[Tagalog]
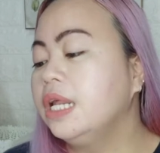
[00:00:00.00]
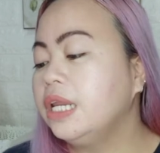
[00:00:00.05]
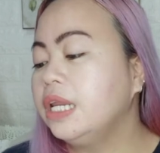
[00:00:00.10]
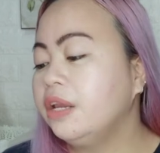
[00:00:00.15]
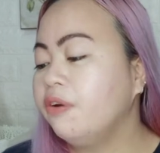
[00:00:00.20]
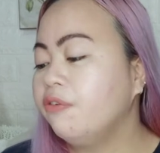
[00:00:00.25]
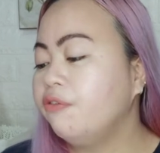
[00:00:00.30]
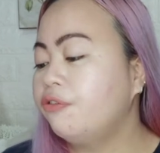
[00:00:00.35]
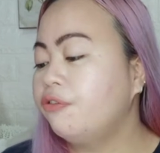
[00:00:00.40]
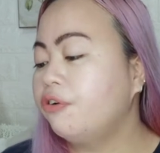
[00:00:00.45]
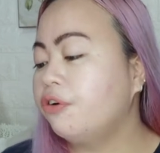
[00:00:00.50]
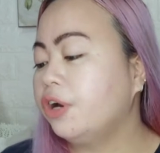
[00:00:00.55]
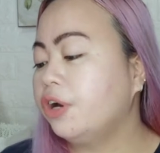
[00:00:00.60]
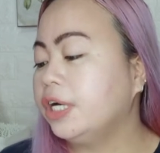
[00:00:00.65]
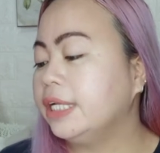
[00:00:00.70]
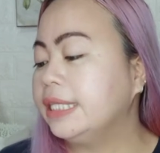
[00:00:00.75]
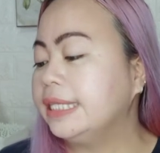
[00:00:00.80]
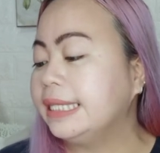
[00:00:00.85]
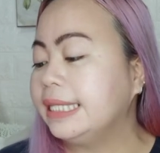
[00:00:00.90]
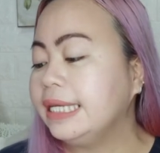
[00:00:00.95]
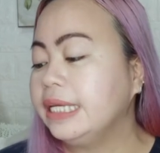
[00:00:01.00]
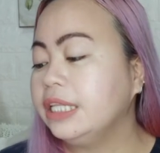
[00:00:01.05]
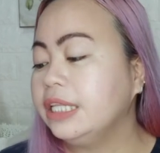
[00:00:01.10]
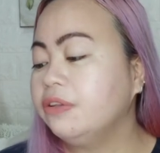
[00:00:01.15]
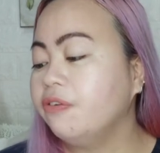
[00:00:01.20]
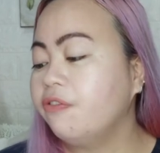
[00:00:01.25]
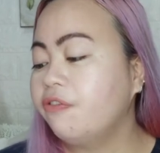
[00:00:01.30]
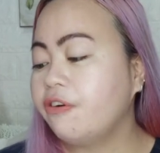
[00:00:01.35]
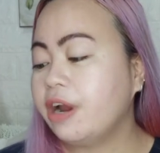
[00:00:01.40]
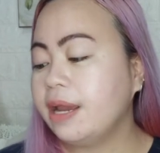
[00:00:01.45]
Leave for 3
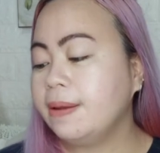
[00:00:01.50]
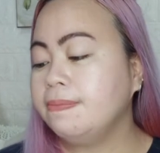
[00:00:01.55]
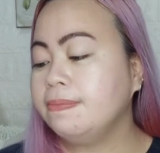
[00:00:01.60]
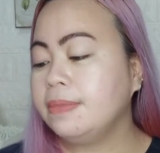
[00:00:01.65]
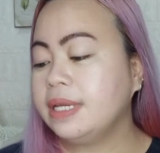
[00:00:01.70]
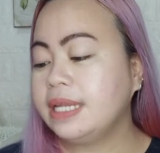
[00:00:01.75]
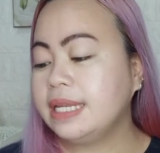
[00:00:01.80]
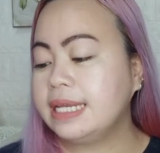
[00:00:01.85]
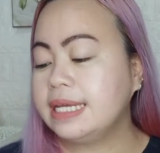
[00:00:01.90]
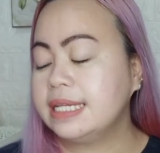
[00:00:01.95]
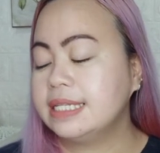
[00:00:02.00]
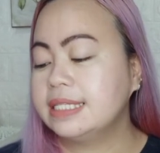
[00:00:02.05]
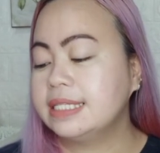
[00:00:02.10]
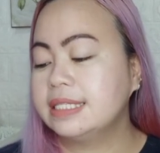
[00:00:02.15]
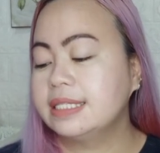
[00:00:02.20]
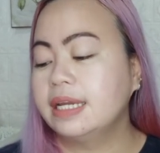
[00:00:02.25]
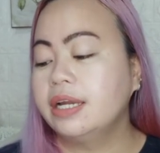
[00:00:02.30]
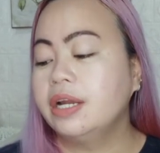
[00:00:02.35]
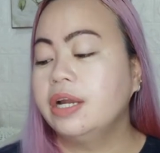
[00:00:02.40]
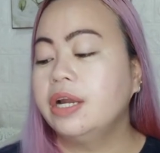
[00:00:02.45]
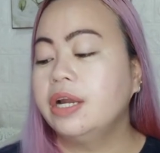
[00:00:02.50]
to 5 minutes.